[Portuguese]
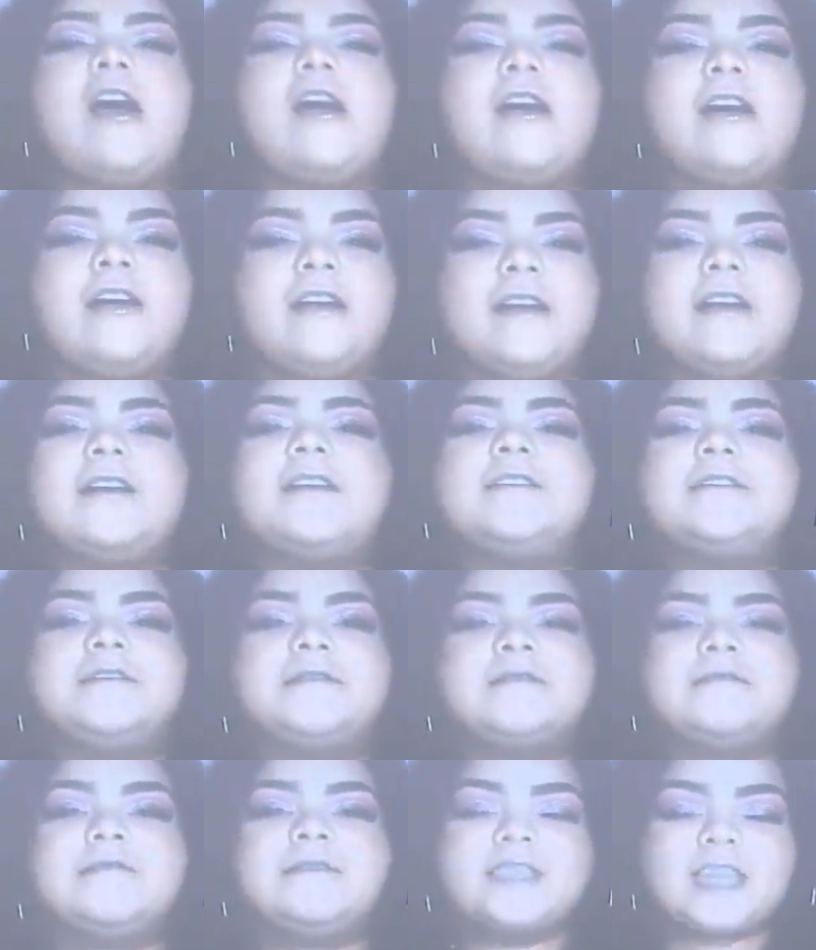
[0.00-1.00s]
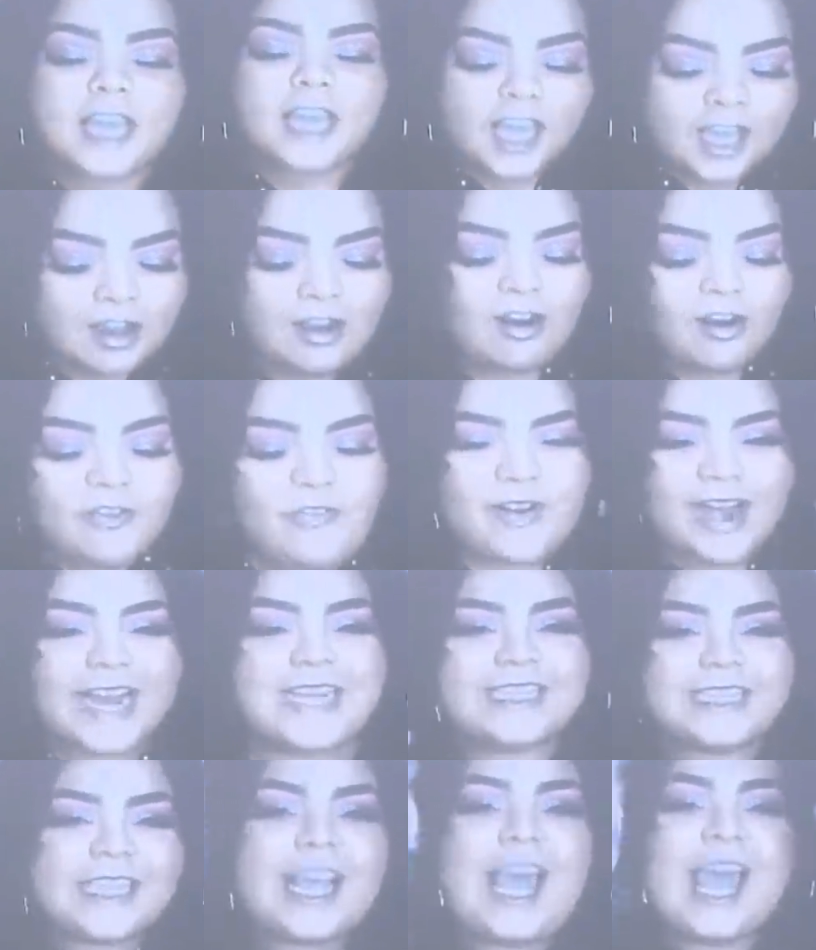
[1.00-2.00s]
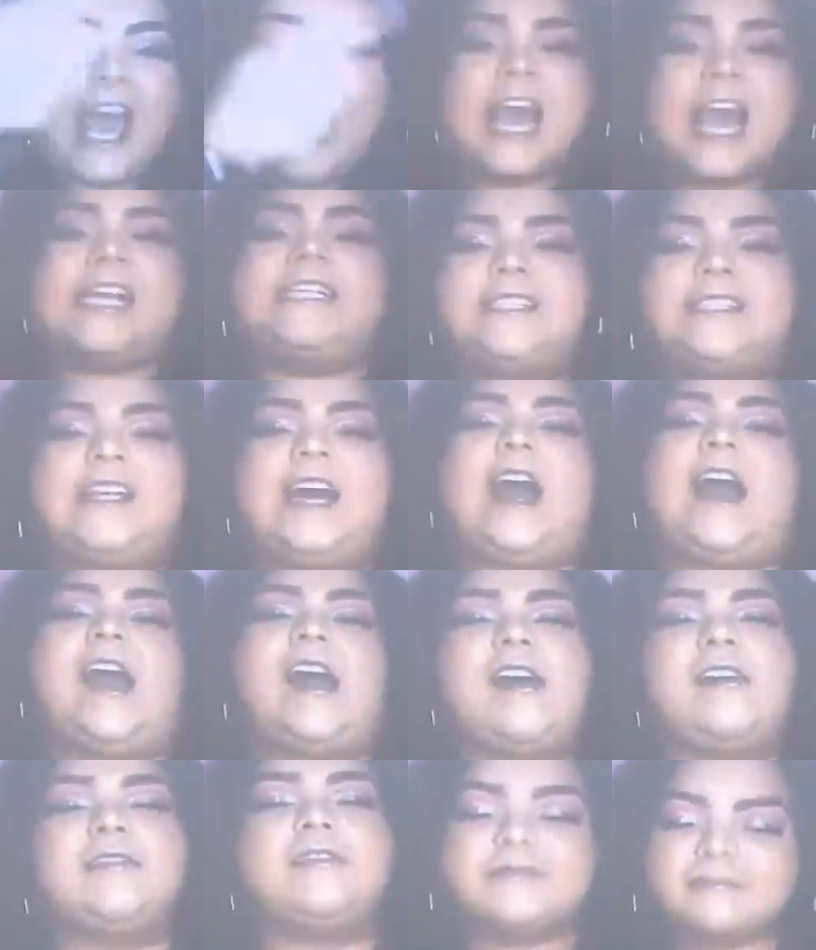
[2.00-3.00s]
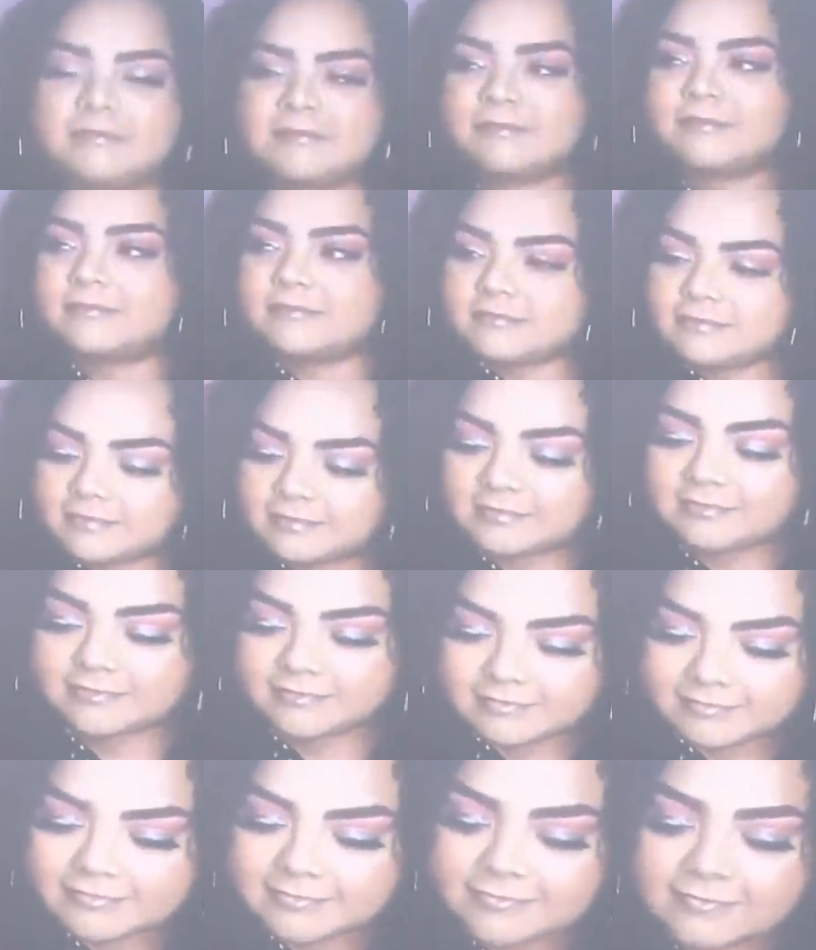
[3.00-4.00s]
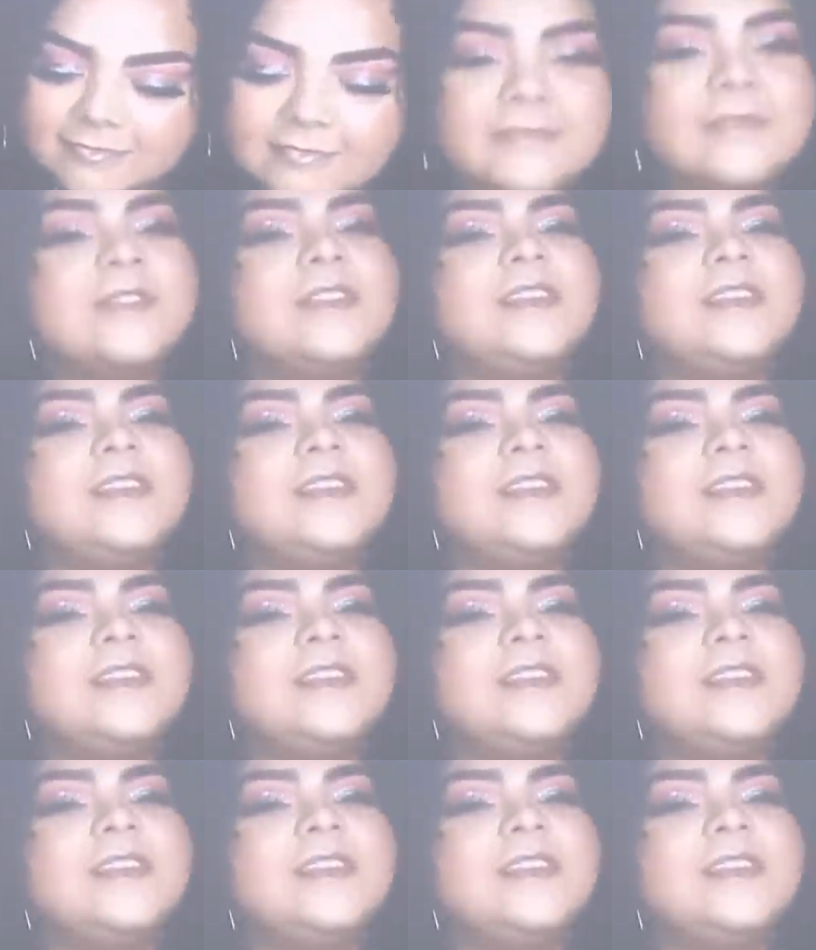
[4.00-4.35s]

é essa? Há que quanto tempo? É Há quanto tempo você está noiva dele?